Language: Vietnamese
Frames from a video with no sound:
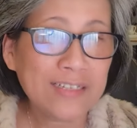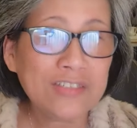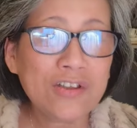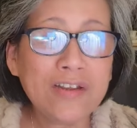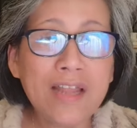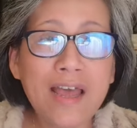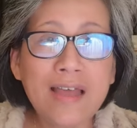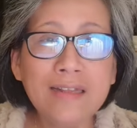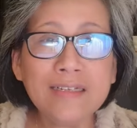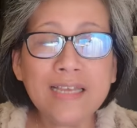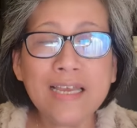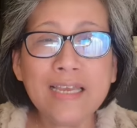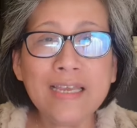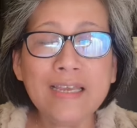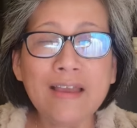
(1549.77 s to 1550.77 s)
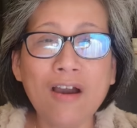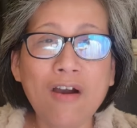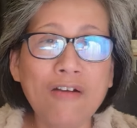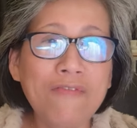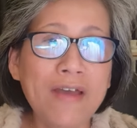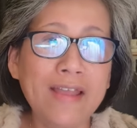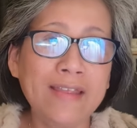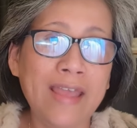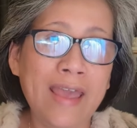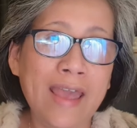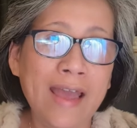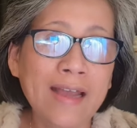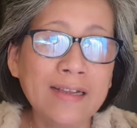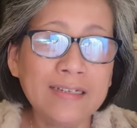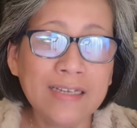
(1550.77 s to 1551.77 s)
cho nên khi họ về
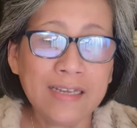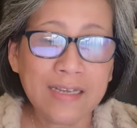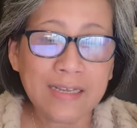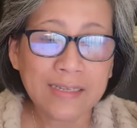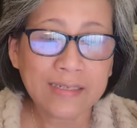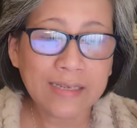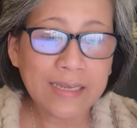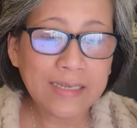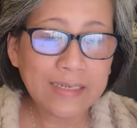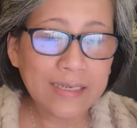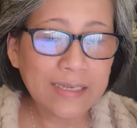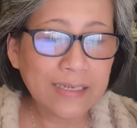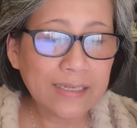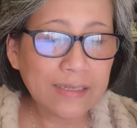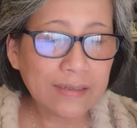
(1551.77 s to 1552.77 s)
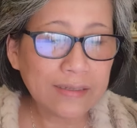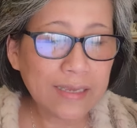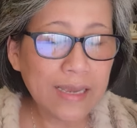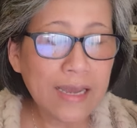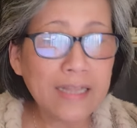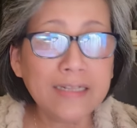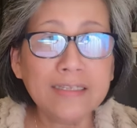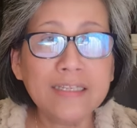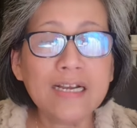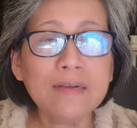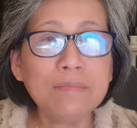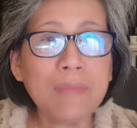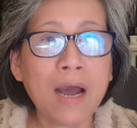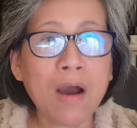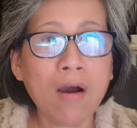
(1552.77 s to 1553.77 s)
nhà cái cái cái cái hình
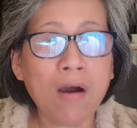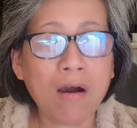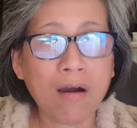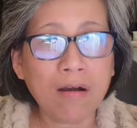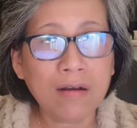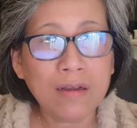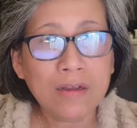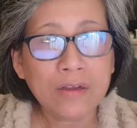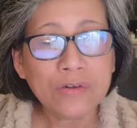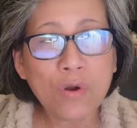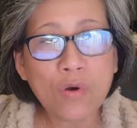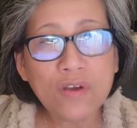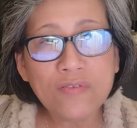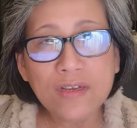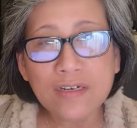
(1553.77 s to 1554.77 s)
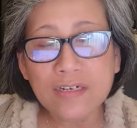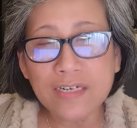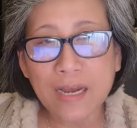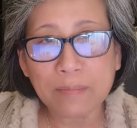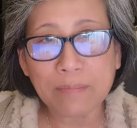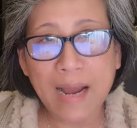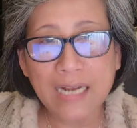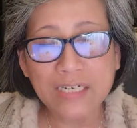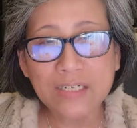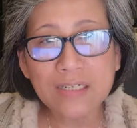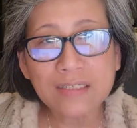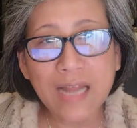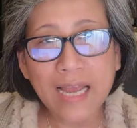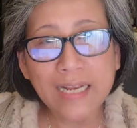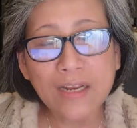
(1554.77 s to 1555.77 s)
thức mà họ đối với người đàn bà
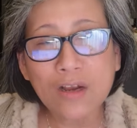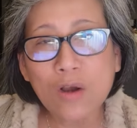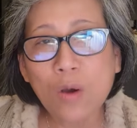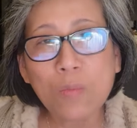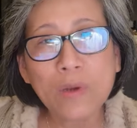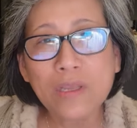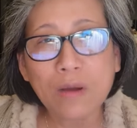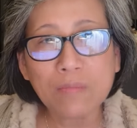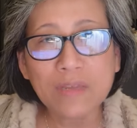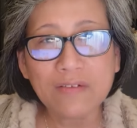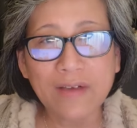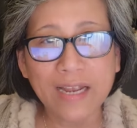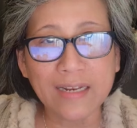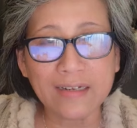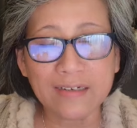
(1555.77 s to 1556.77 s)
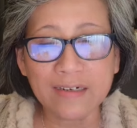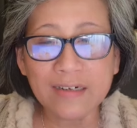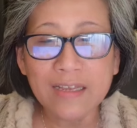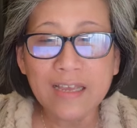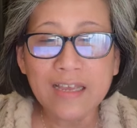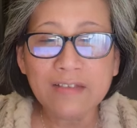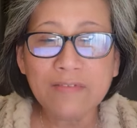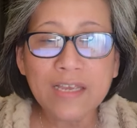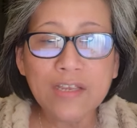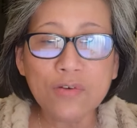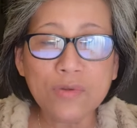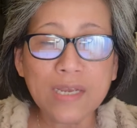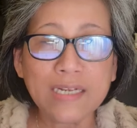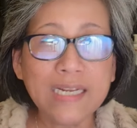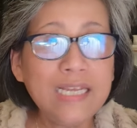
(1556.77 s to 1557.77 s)
trước đây nó không có giống như vậy nữa ví
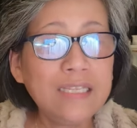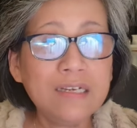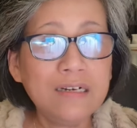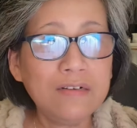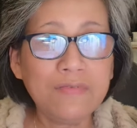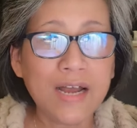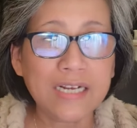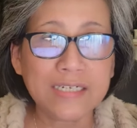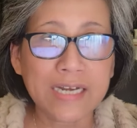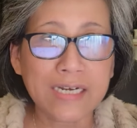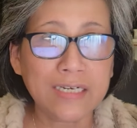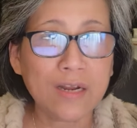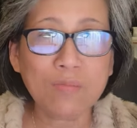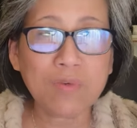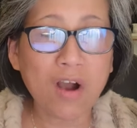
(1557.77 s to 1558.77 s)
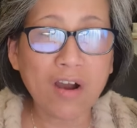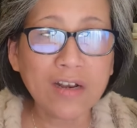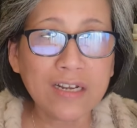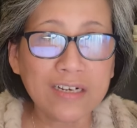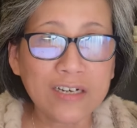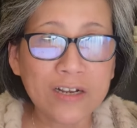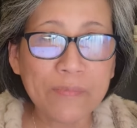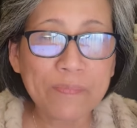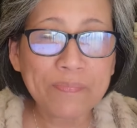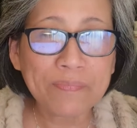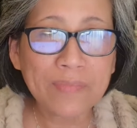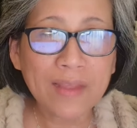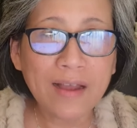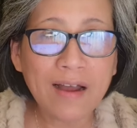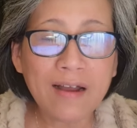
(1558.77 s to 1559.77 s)
dụ như là đi thưa về trình không có nữa
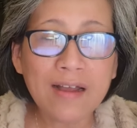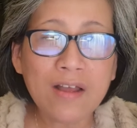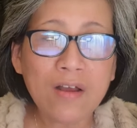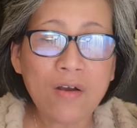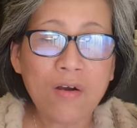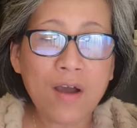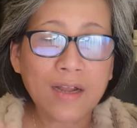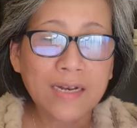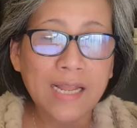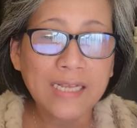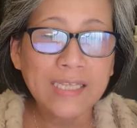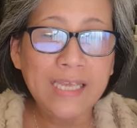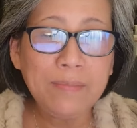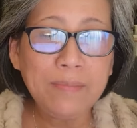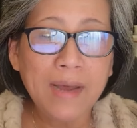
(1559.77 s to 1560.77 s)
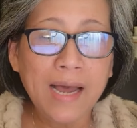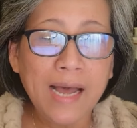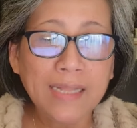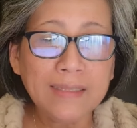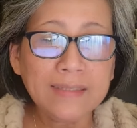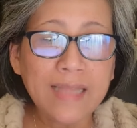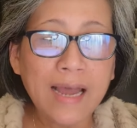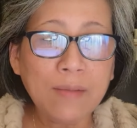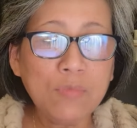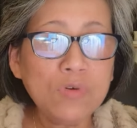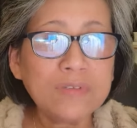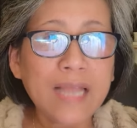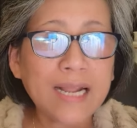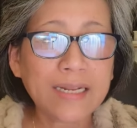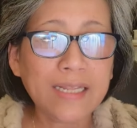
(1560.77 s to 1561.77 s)
hả hoặc là khi mà anh ta
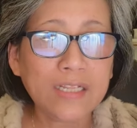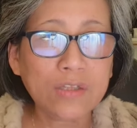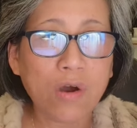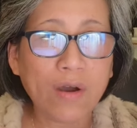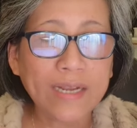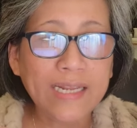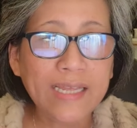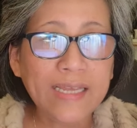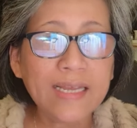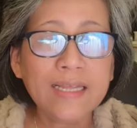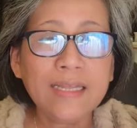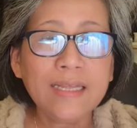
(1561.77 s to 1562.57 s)
muốn tắt điện thoại đi á